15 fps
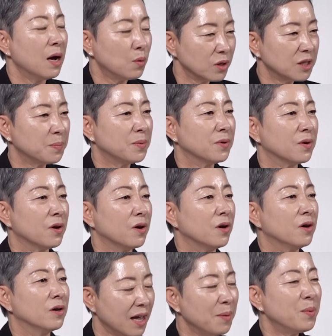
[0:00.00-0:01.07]
하고 싶은
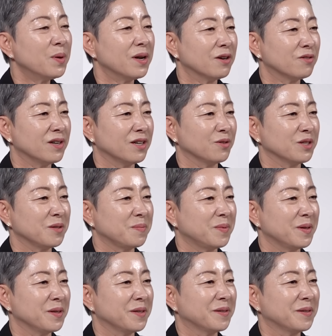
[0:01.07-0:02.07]
거 해보라고 하고 싶어요.